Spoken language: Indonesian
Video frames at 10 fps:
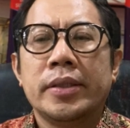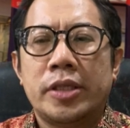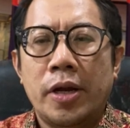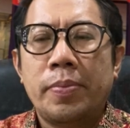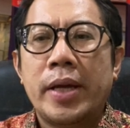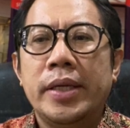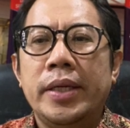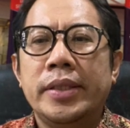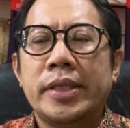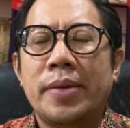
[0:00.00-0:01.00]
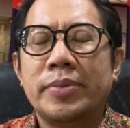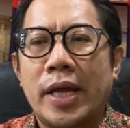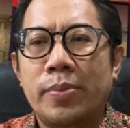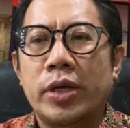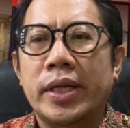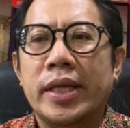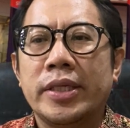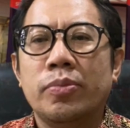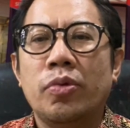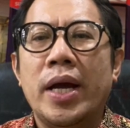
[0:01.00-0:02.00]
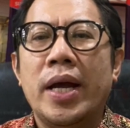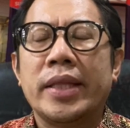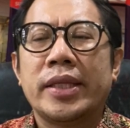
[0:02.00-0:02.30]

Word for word: Selamat pagi, salam sehat buat kita semua.